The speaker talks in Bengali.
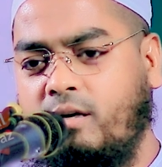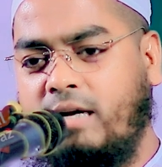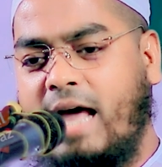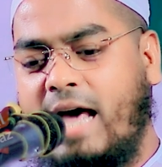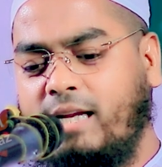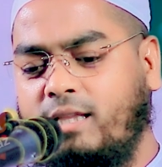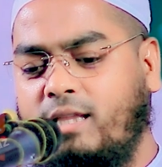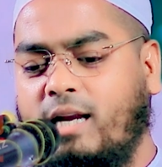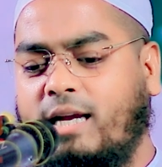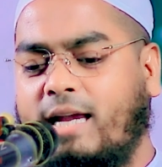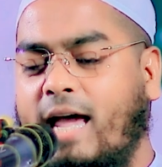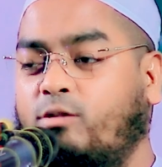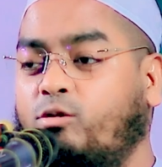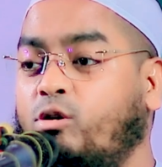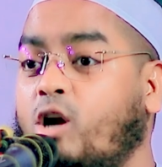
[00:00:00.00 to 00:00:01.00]
নারীদেরকে
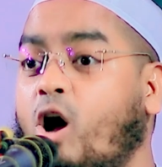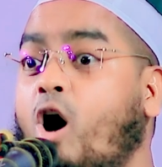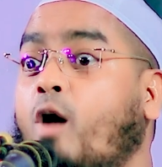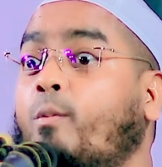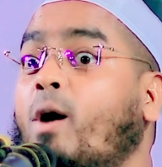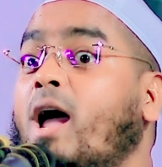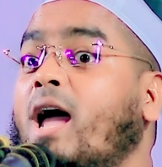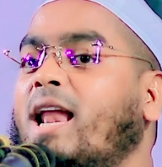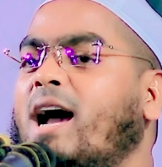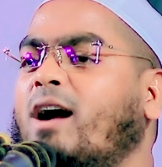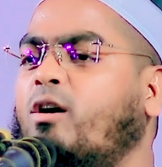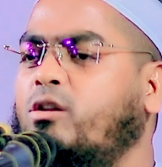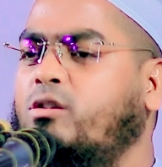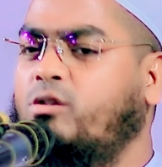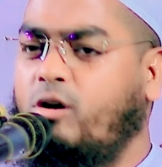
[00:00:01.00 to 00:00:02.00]
এতটা অবহেলা
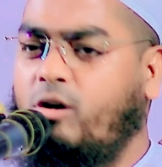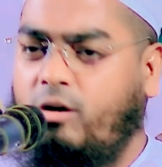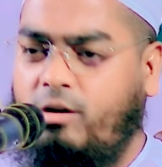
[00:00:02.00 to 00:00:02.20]
করত